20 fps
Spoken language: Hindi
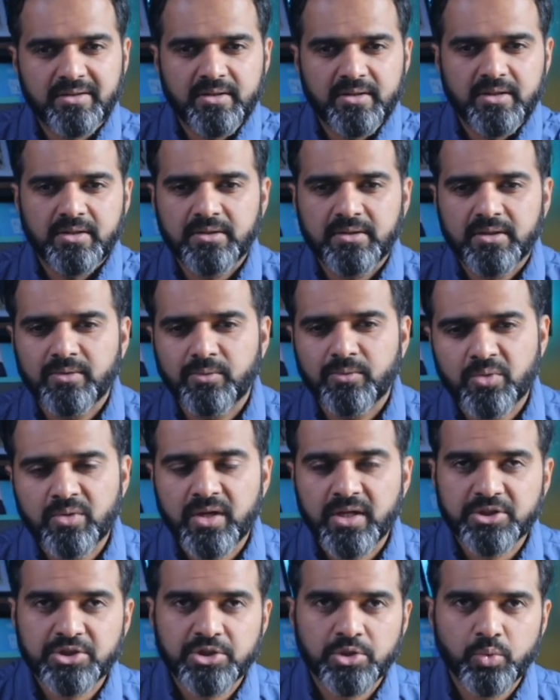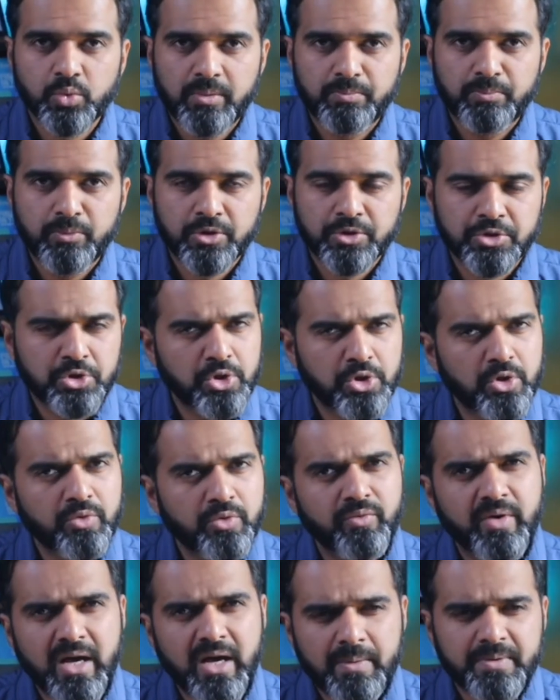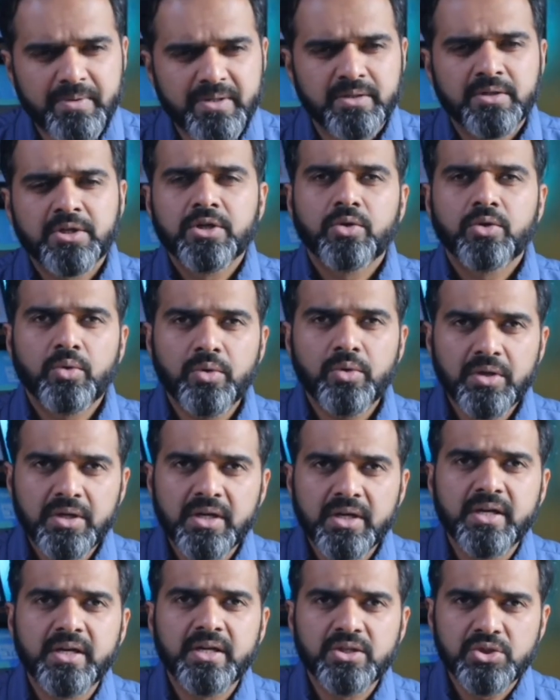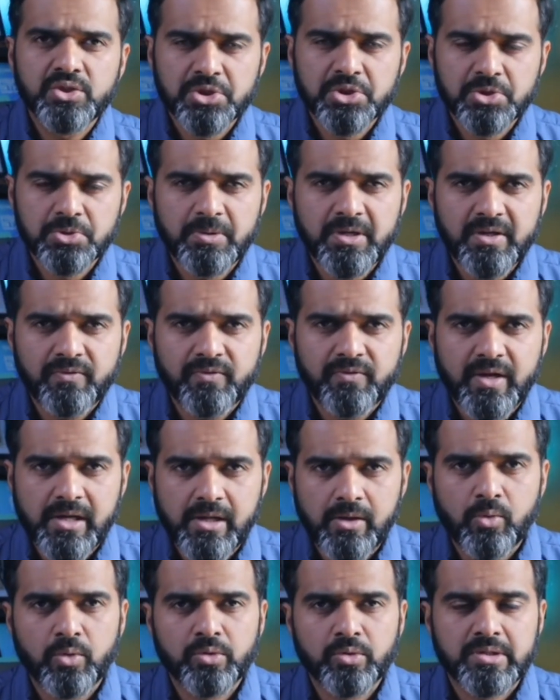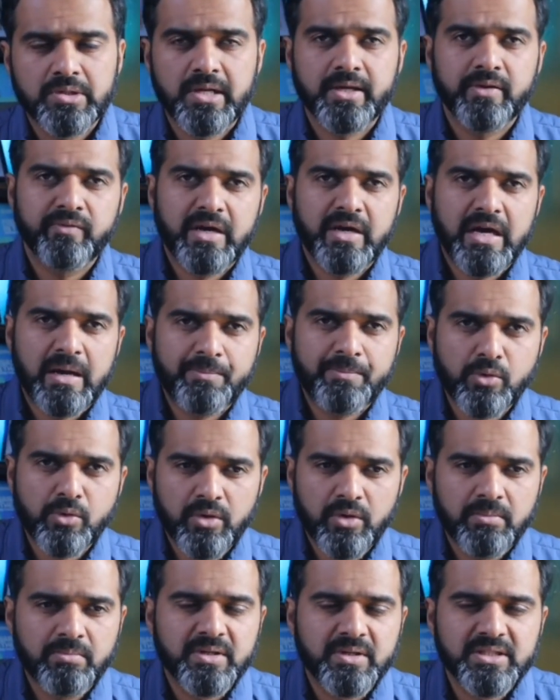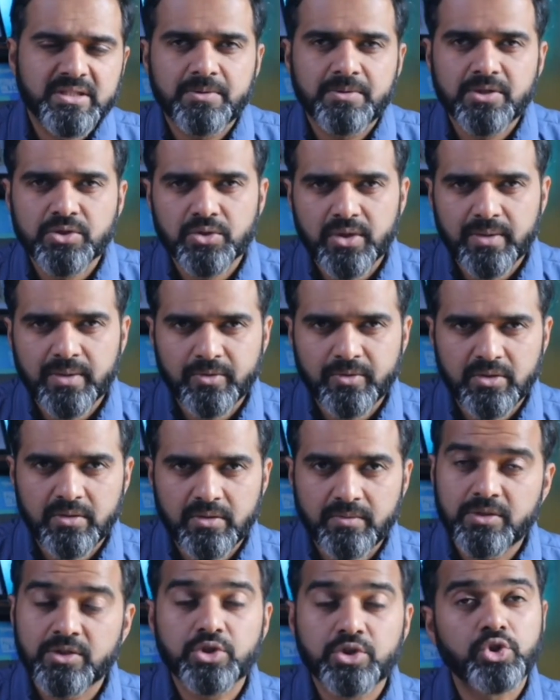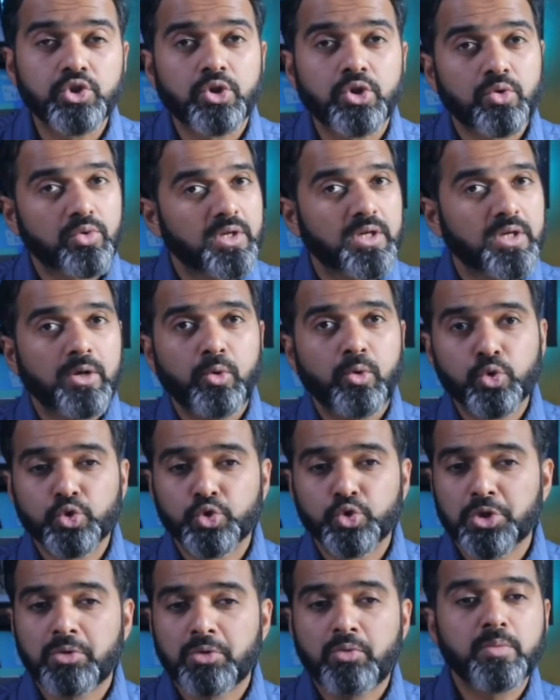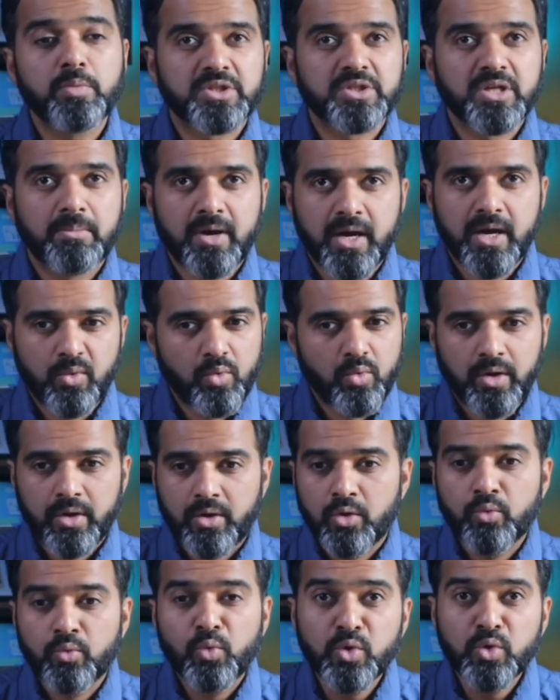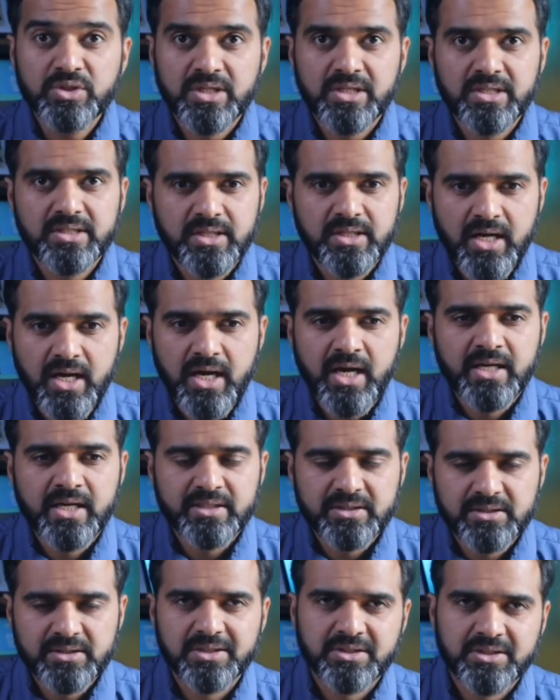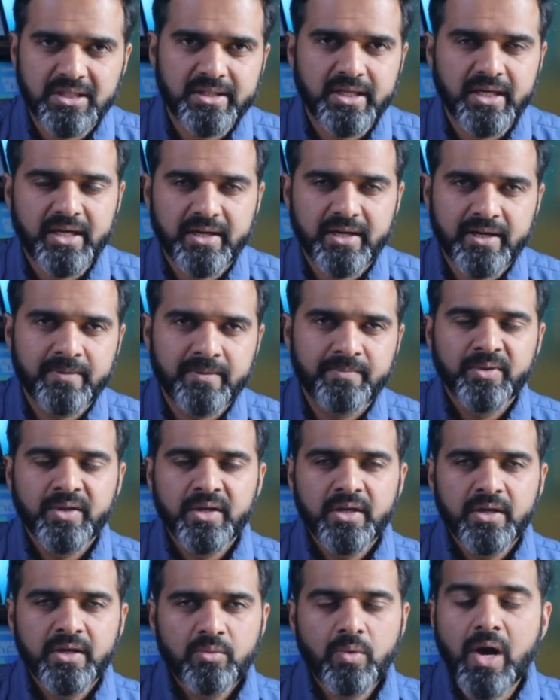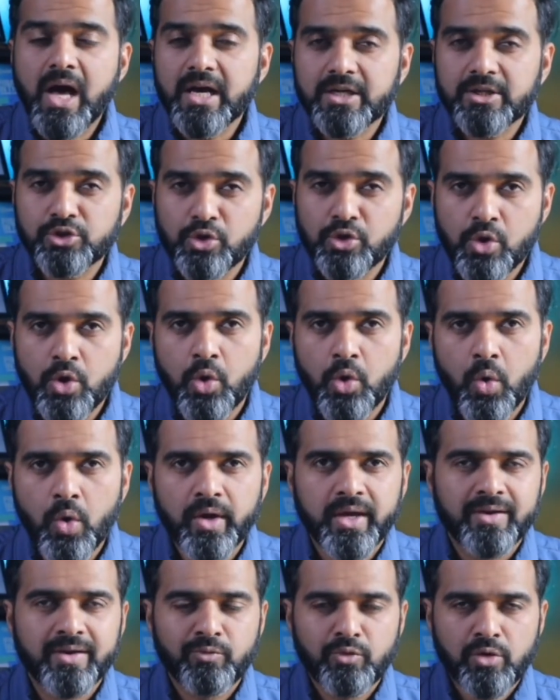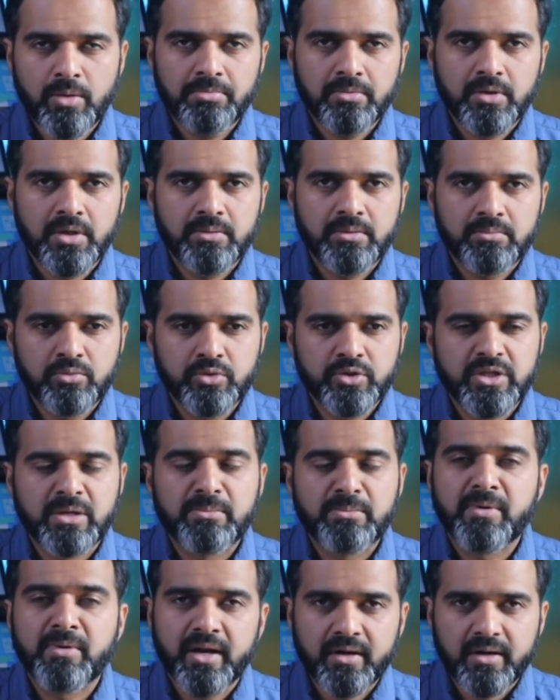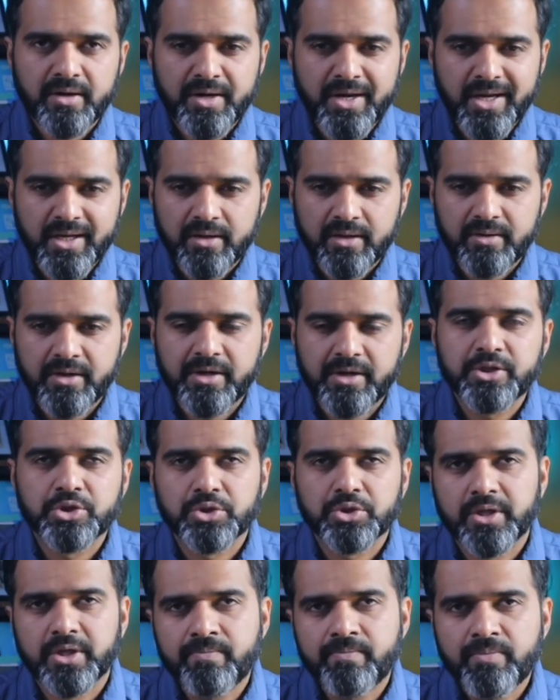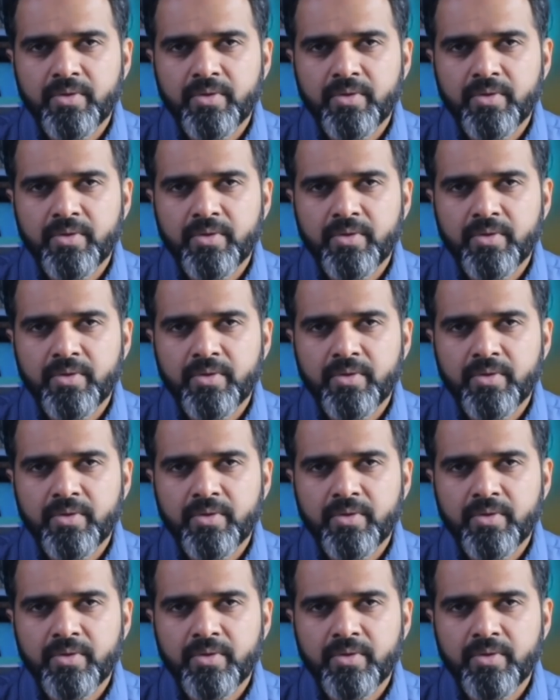तैरते वो लक्षद्वीप पहुँचे और वहाँ पर उनके इंडिजनस बिलीफ वाले लोग थे लेकिन वहाँ पर उन्होंने मज़हब की जो है वो तरवीज की और उधर के लोग जो हैं वो मुसलमान हो गए और वो सिलसिला आज तक चलता आ रहा है वहाँ के जो लोग हैं वो अपना मुसलमान करने का क्रेडिट जो है